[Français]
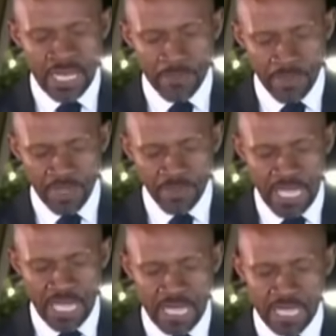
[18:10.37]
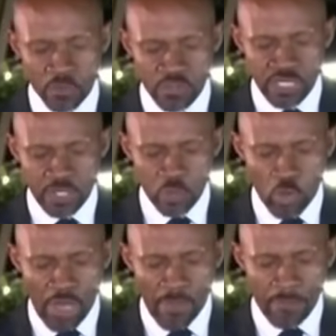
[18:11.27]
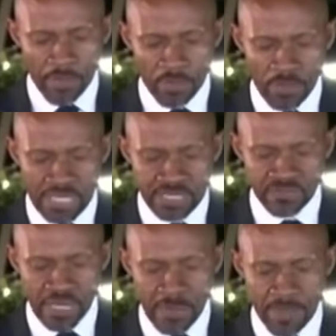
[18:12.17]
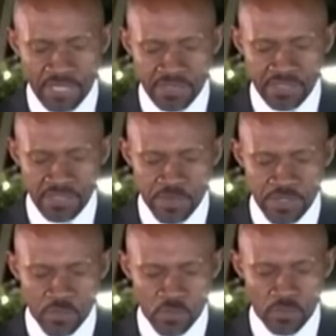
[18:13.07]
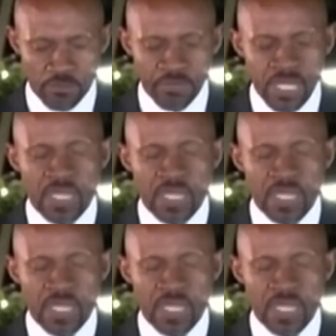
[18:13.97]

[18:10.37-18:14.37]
La première a concerné le rapport relatif à la participation